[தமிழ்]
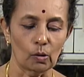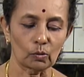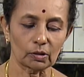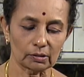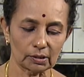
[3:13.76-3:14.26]

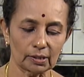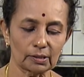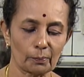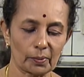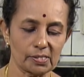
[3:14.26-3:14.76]
உங்களுக்கு வந்து அந்த
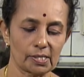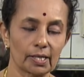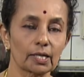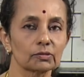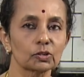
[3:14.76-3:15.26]

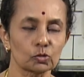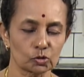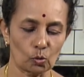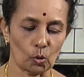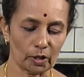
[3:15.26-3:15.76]
பிரச்சனைகள் வந்து
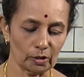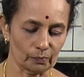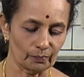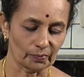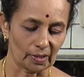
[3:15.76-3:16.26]
கொஞ்சம்
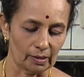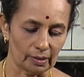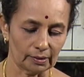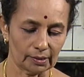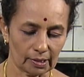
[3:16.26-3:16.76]
குறையும்
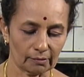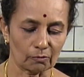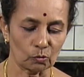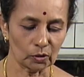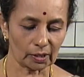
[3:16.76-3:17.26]
இந்த
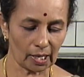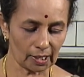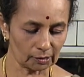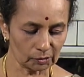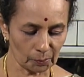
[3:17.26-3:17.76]

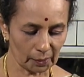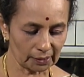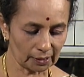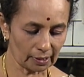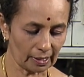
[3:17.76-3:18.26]
குளிர்காலத்தில் வந்து
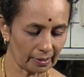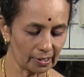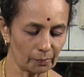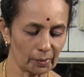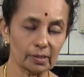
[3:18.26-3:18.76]
பார்த்திங்கன்னா
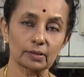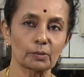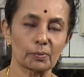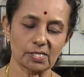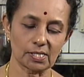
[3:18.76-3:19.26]
நிறைய பேருக்கு அந்த
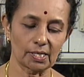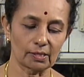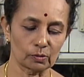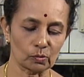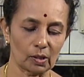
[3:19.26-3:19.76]

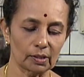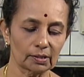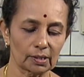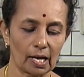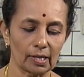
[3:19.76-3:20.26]
பிரச்சனைகள் இருக்கும்
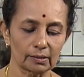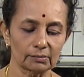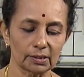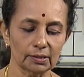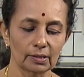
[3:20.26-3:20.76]
அதுக்காக
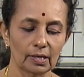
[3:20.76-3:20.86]
வந்து